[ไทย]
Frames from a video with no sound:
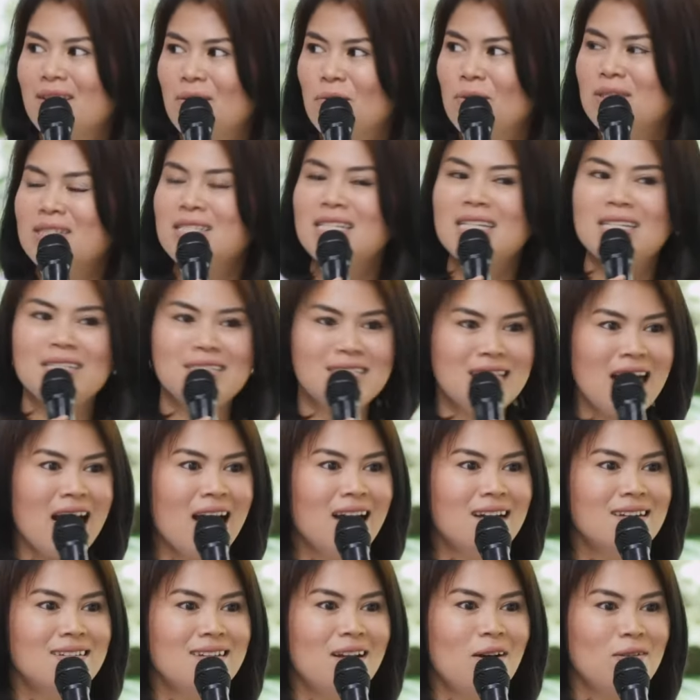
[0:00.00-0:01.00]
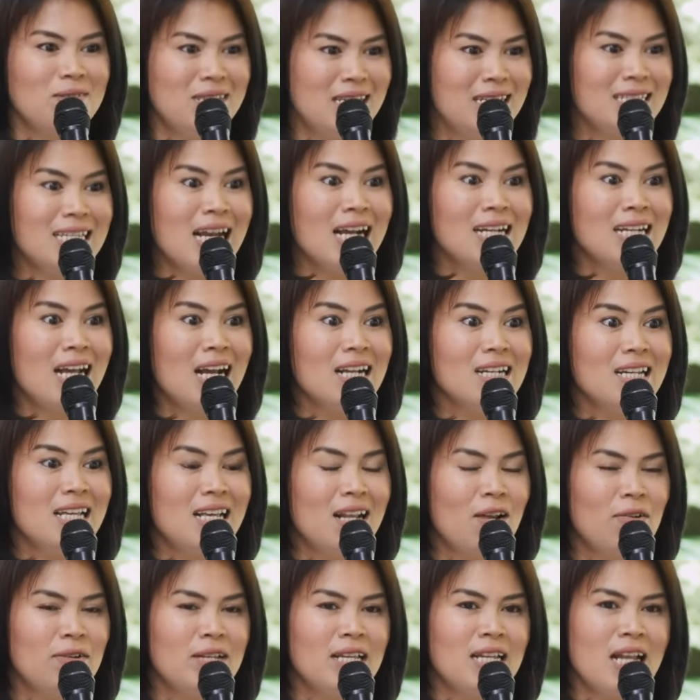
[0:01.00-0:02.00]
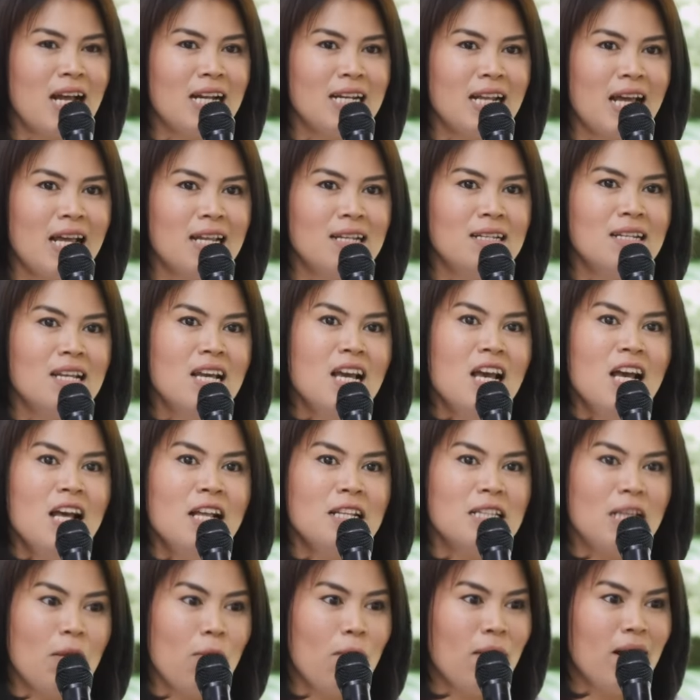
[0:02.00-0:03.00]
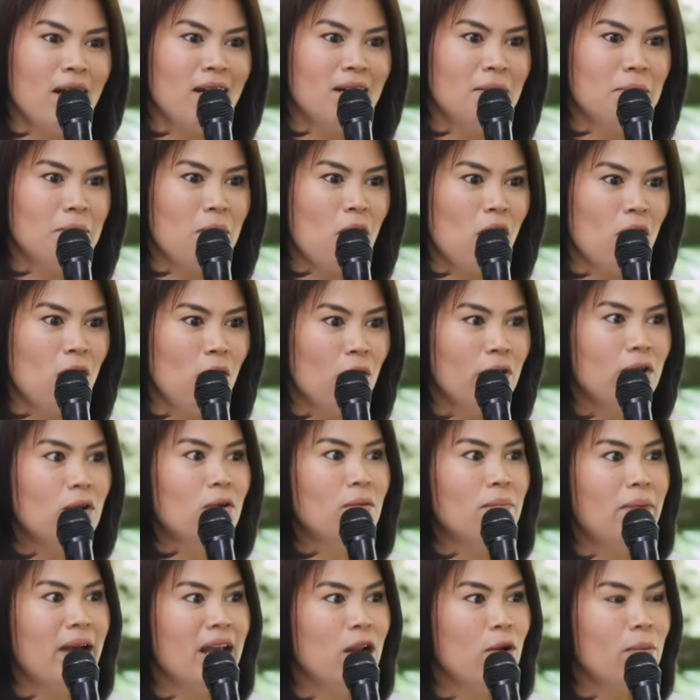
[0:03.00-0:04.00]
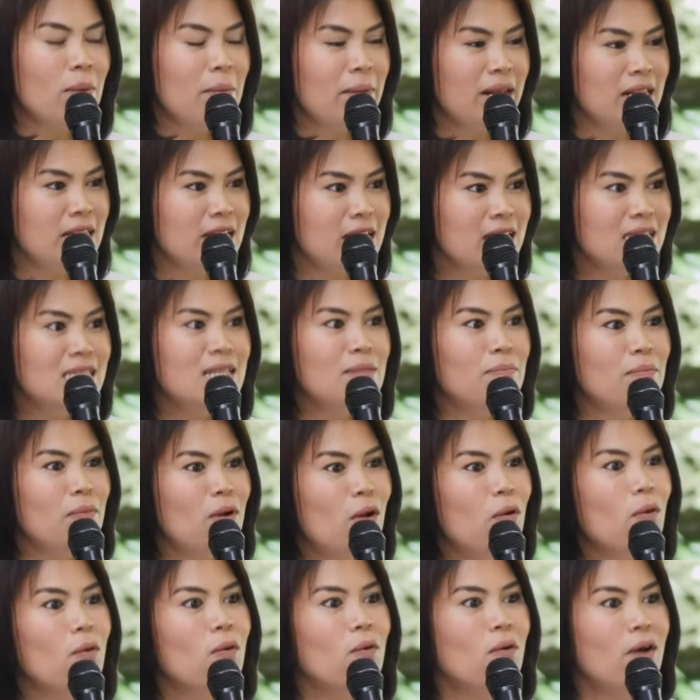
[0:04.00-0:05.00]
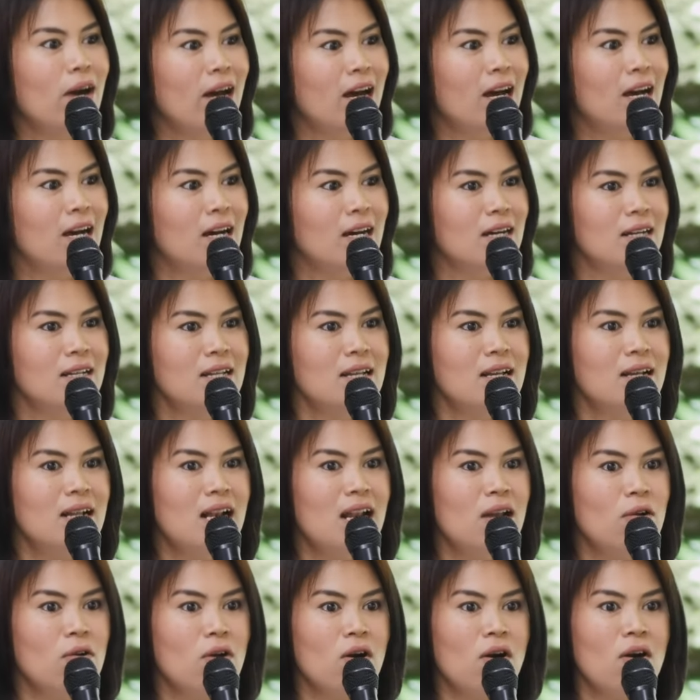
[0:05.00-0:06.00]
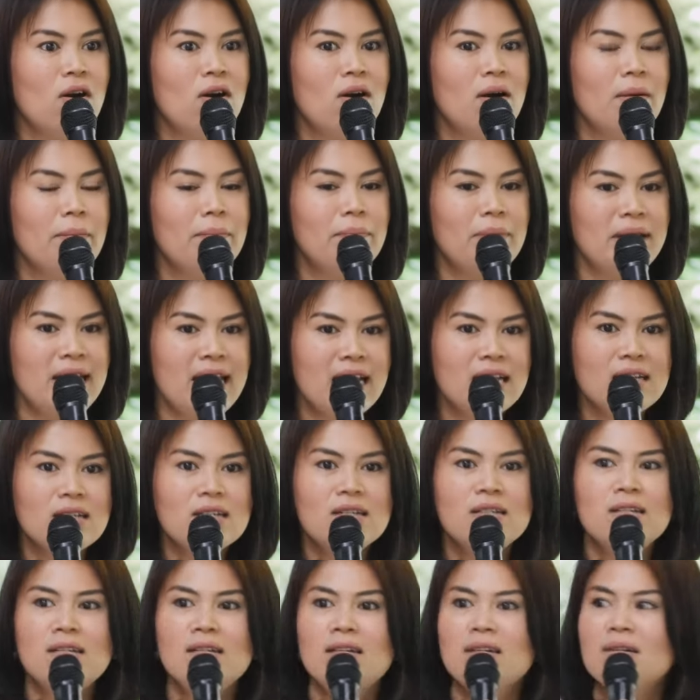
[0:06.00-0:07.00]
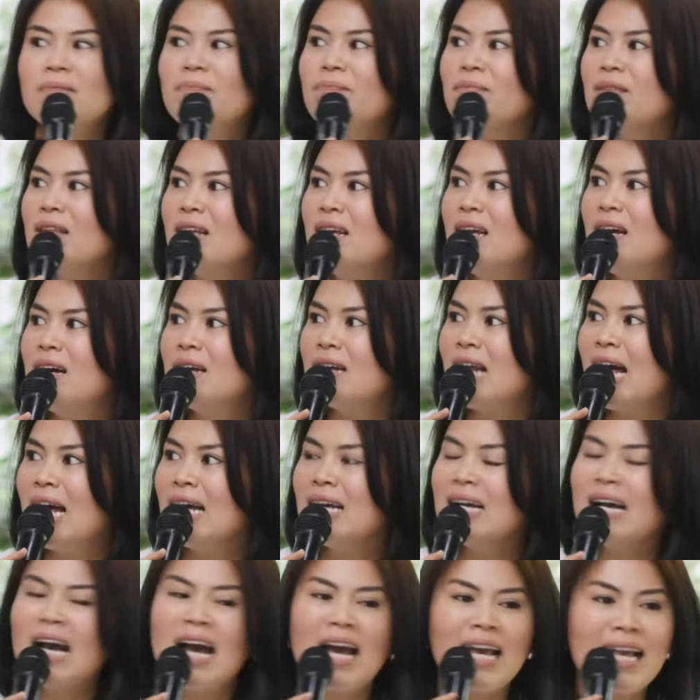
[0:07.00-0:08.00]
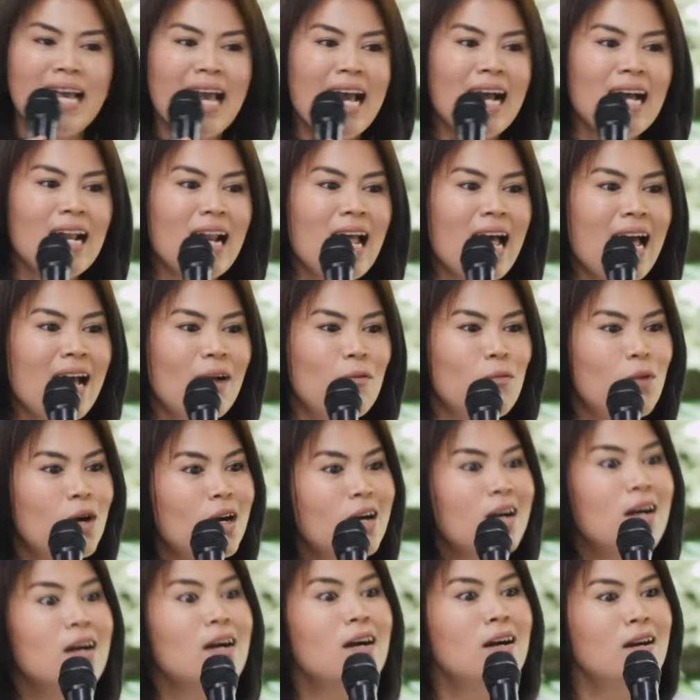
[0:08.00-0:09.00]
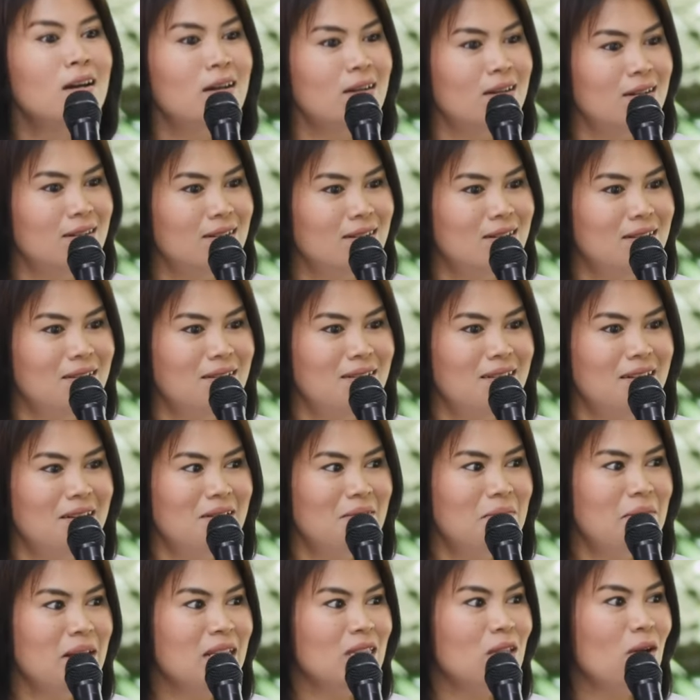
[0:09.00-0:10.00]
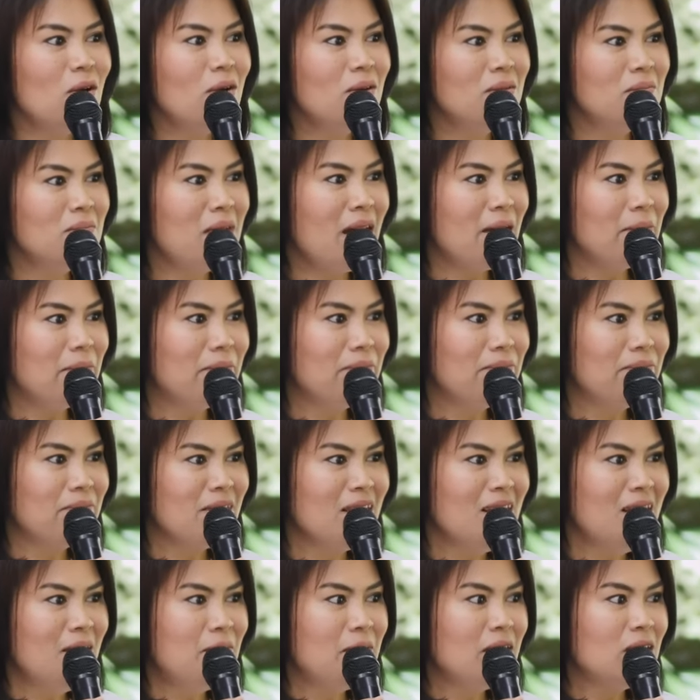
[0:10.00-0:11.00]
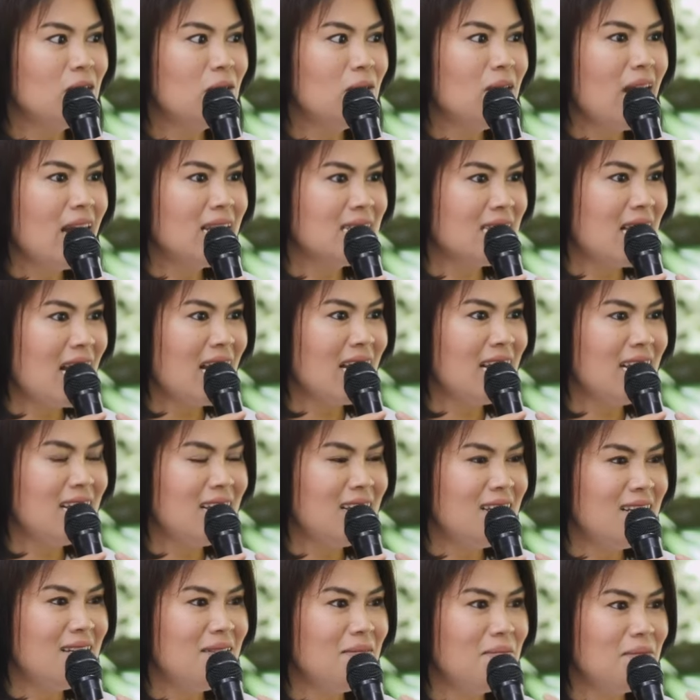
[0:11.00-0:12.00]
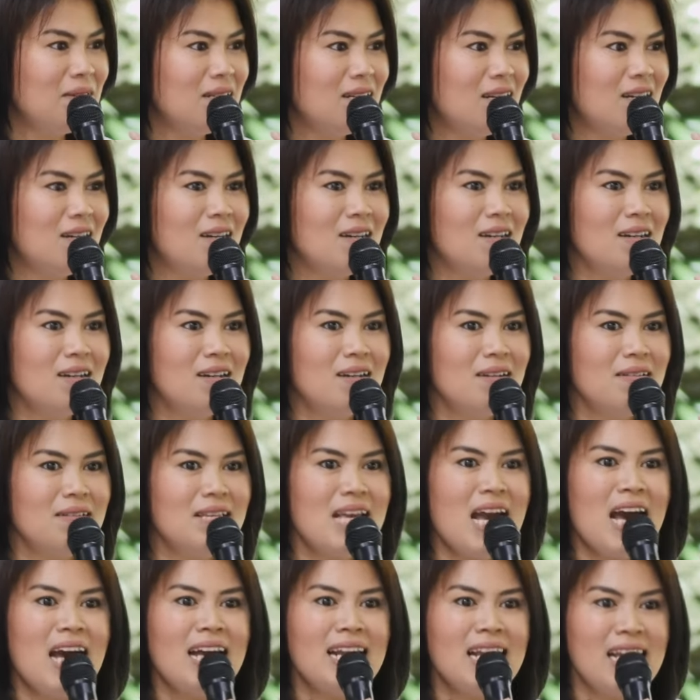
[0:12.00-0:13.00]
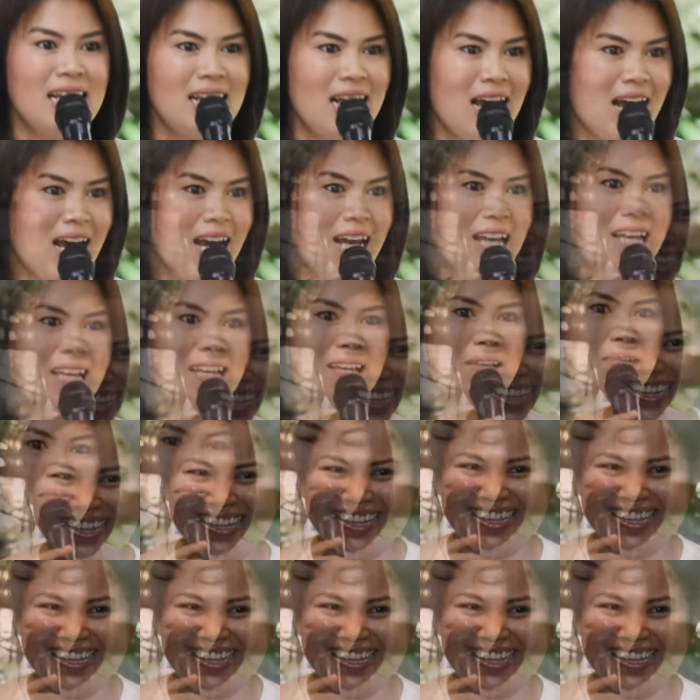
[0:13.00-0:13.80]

อ้วนจริงจังเราเอาจริงจังทางนี้เราดีทางนั้นแต่ว่าพอลดลงไปลดประมาณยี่สิบโลค่ะแล้วก็ประเด็นคือร่างกายแข็งแรงเวอร์ไม่ต้องแบบไม่ต้องอาศัยยาใดๆเว